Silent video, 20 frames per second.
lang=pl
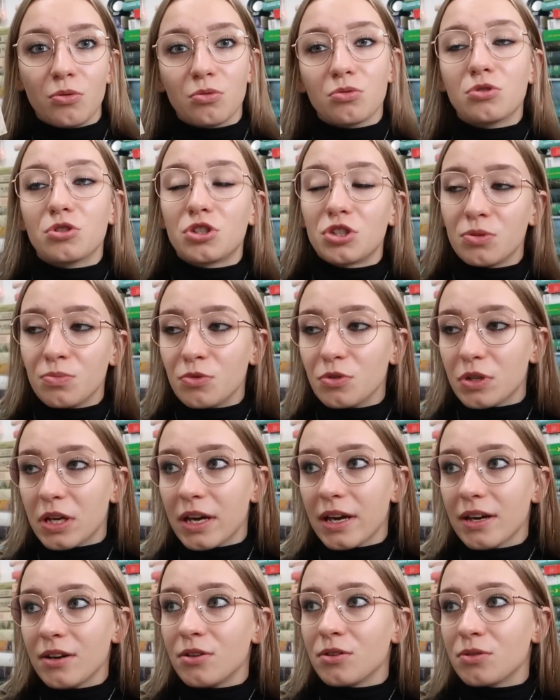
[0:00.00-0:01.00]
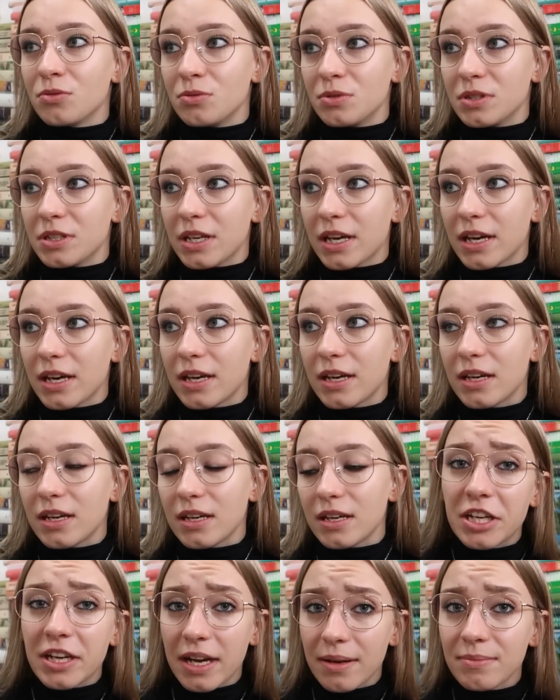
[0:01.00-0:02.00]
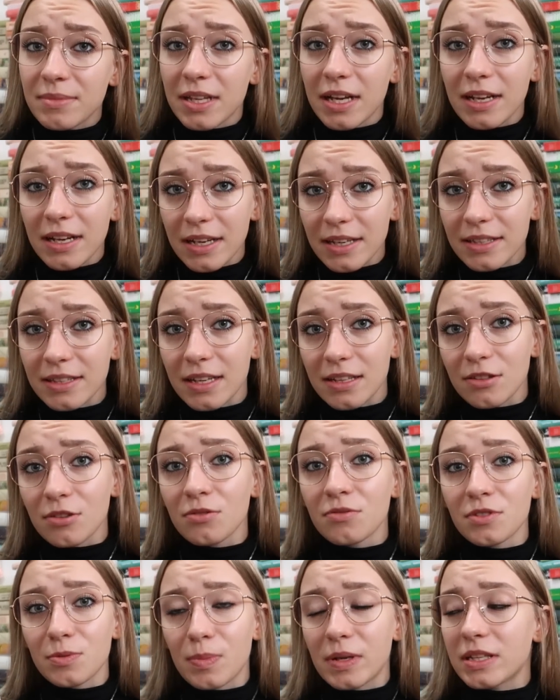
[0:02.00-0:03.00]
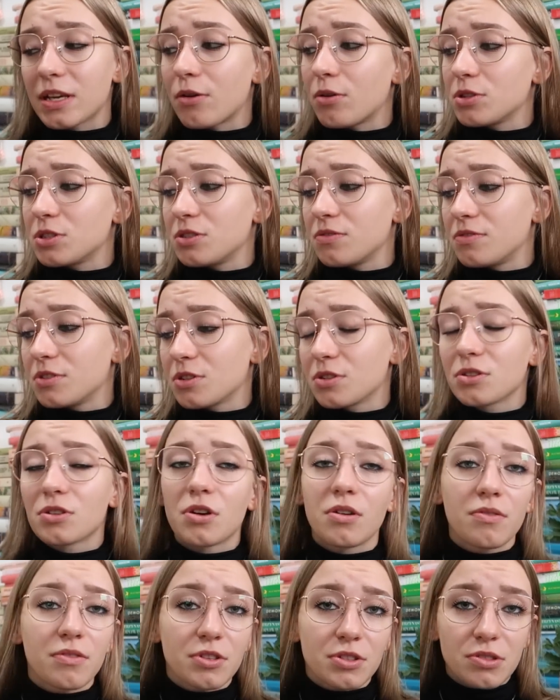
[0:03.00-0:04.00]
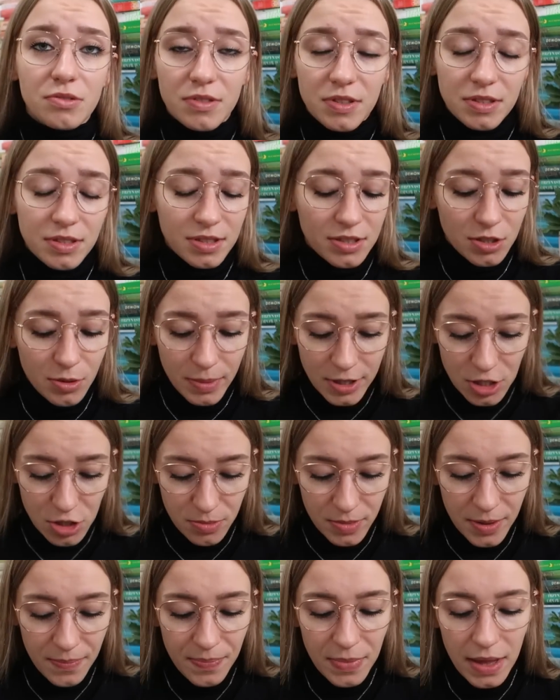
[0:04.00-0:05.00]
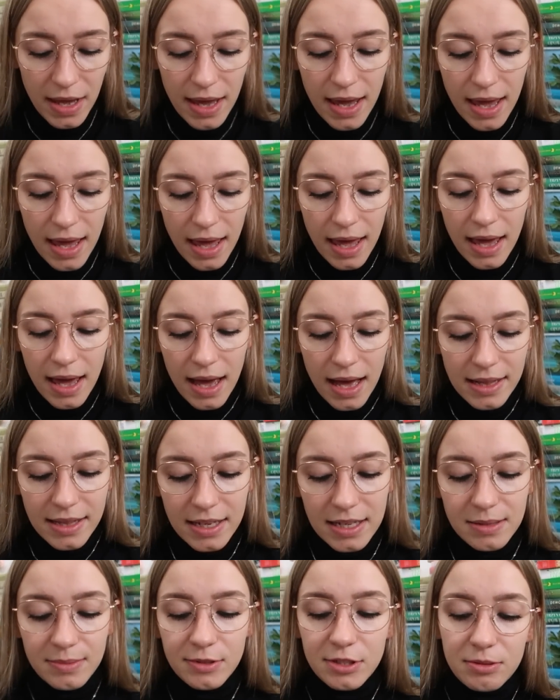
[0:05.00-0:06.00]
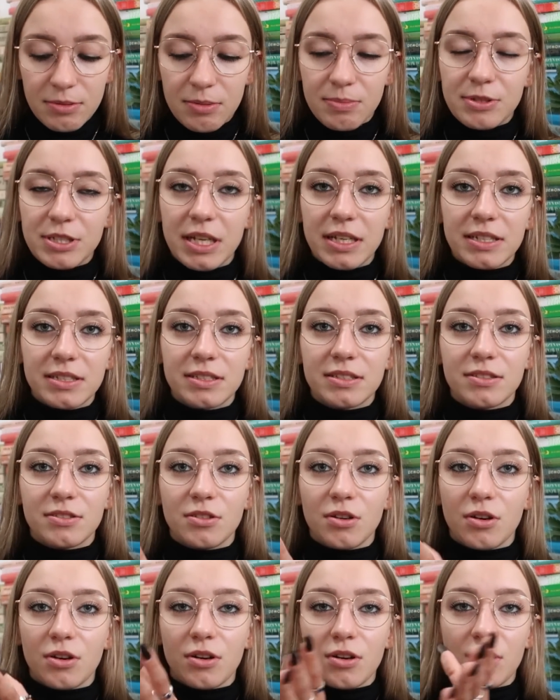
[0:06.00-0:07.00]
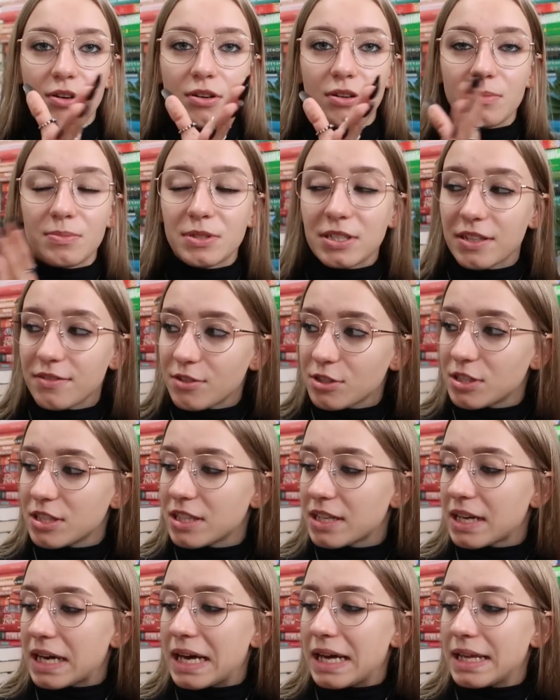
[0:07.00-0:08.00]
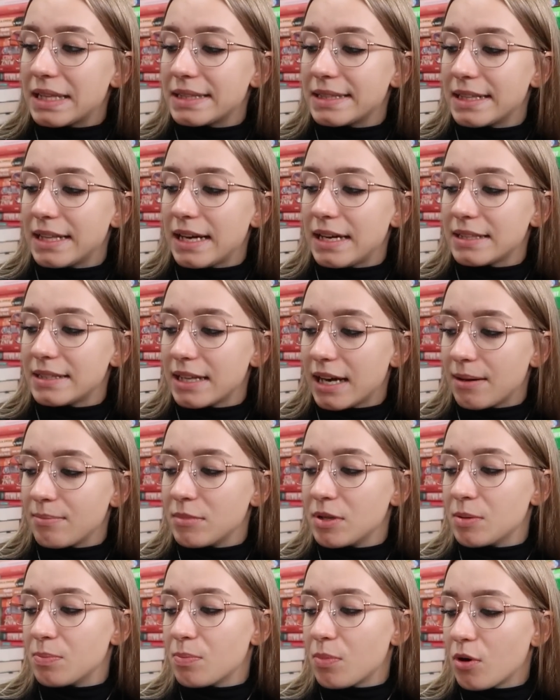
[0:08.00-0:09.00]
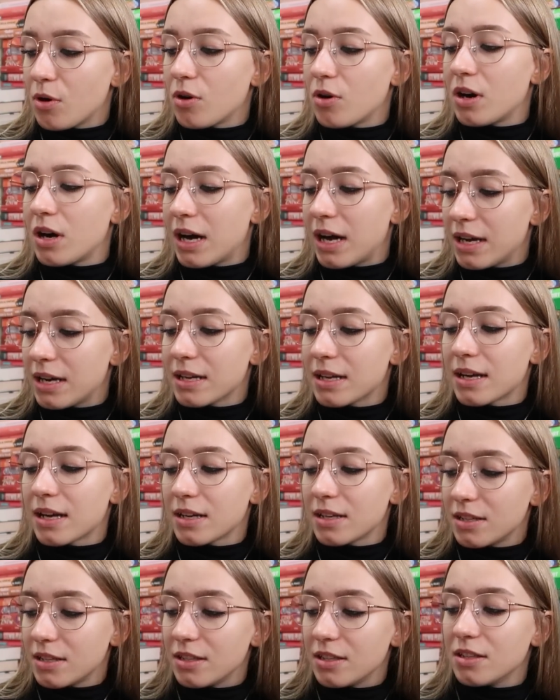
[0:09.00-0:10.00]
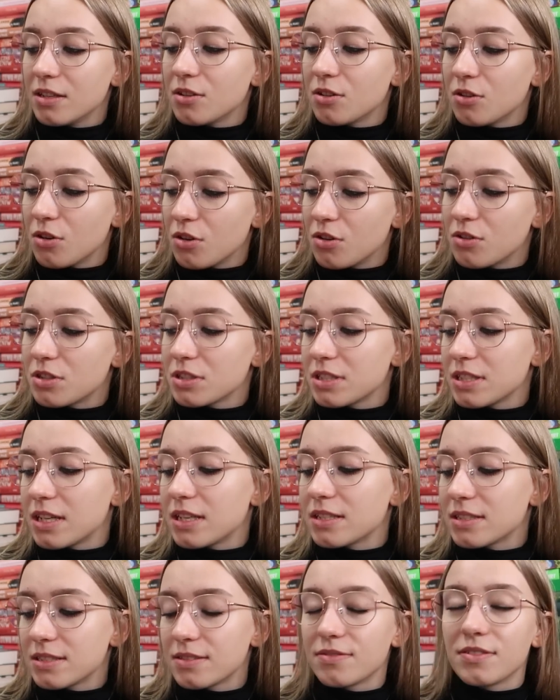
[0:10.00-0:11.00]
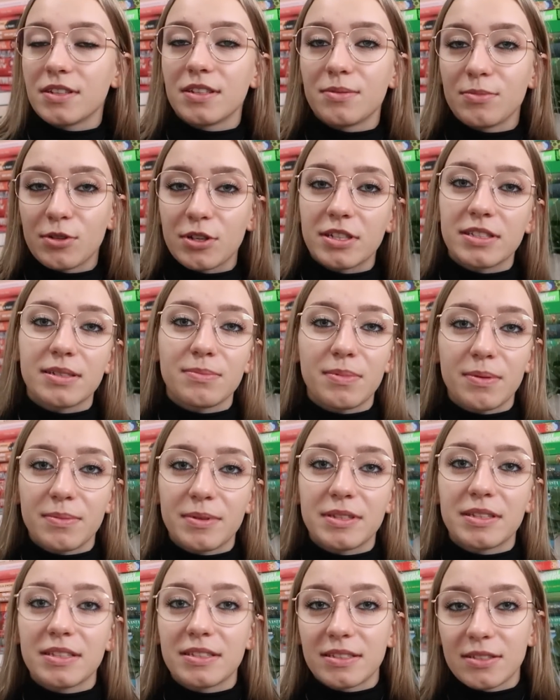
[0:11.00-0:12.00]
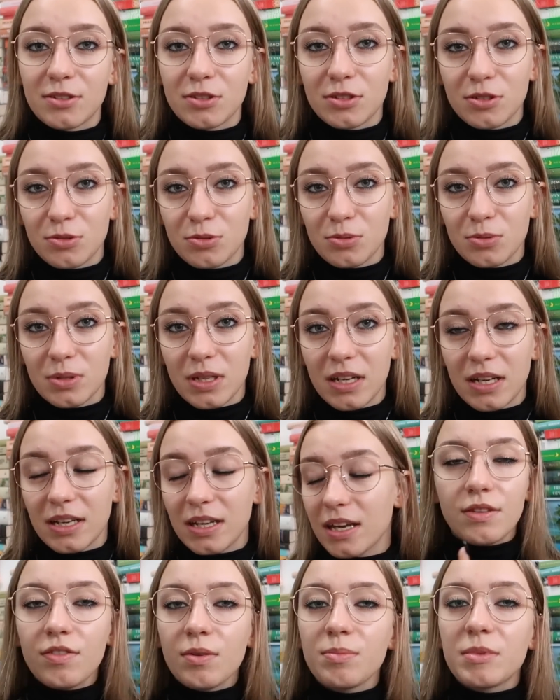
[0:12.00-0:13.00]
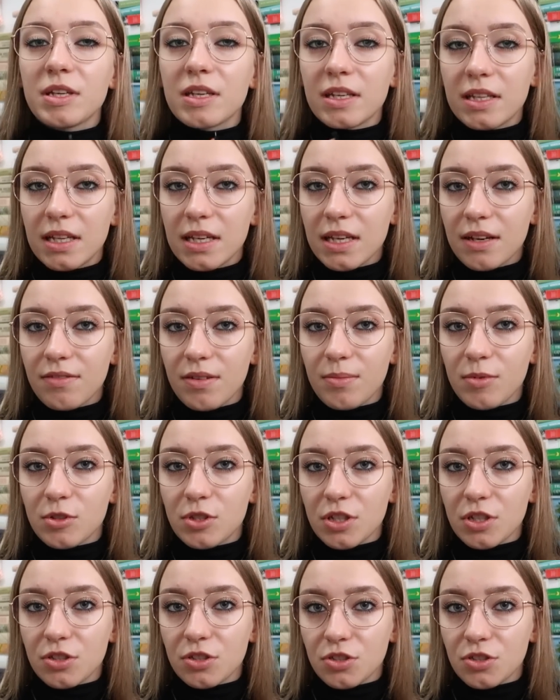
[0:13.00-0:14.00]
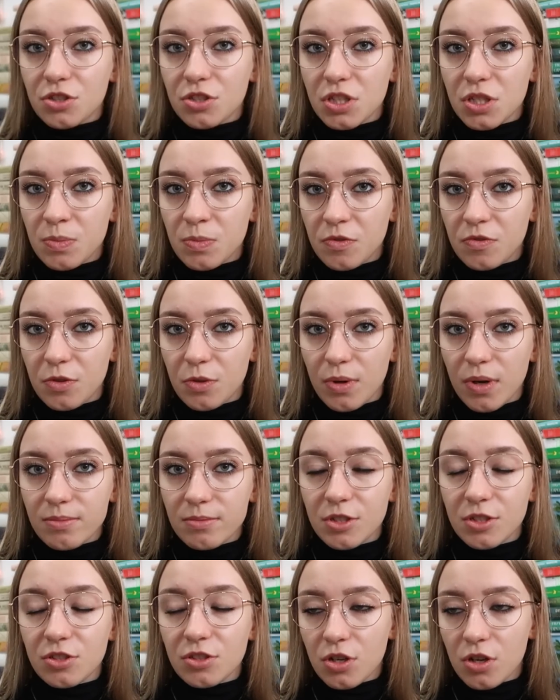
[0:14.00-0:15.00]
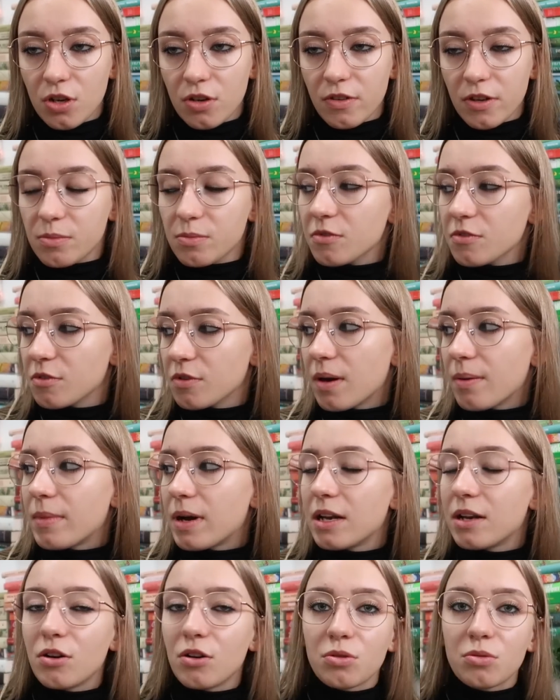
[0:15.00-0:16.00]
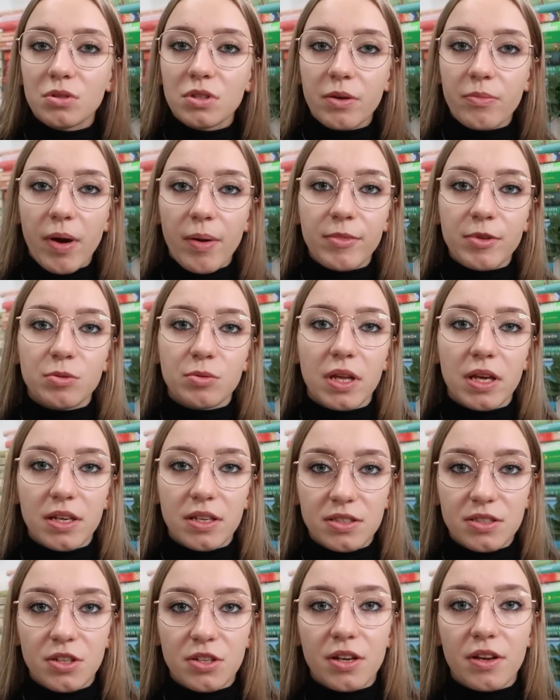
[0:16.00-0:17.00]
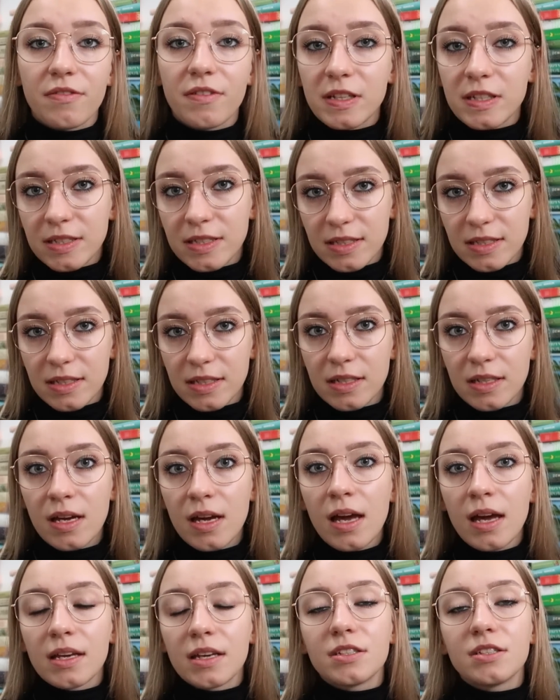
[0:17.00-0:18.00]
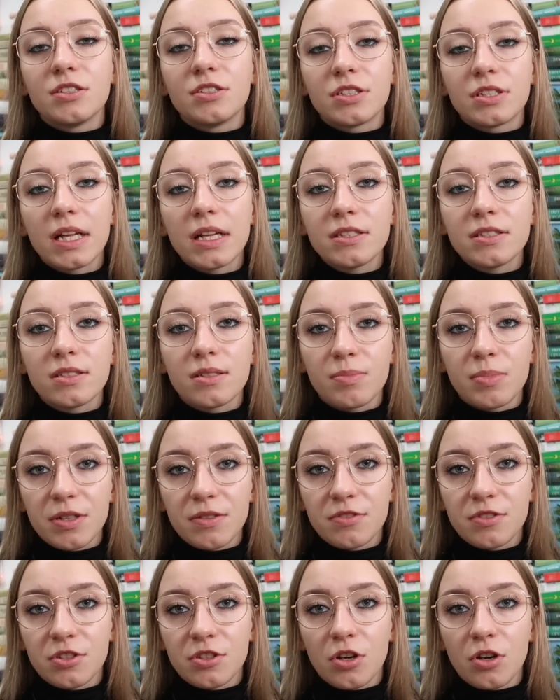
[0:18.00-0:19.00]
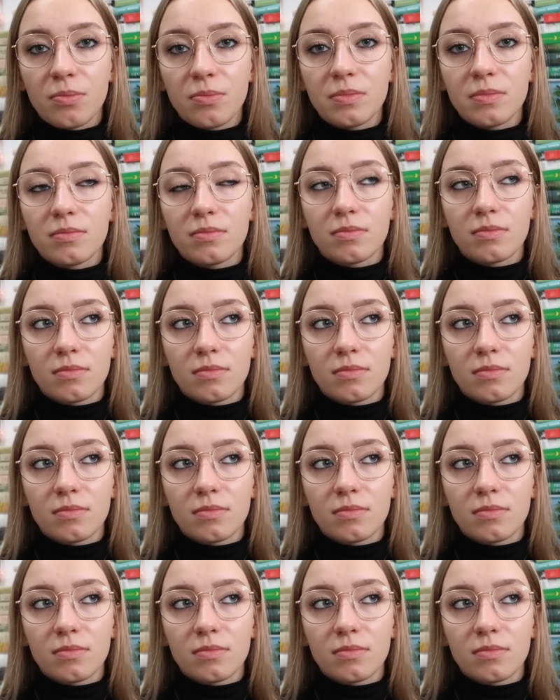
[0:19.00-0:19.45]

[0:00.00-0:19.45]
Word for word: utrzymuje ogólnie. Czekam dalej na tą wspaniałość i wyjątkowość, więc zobaczymy. A teraz możemy przejść do przewodnika dla damy po halkach i korsarstwie. Nie mogę zapamiętać tego tytułu dalej. Nie wiem, ile ja Wam o tej książce mówiłam, czy cokolwiek mówiłam, ale ogólnie mamy tutaj historię Felicity. Jeśli czytaliście pierwszy tom,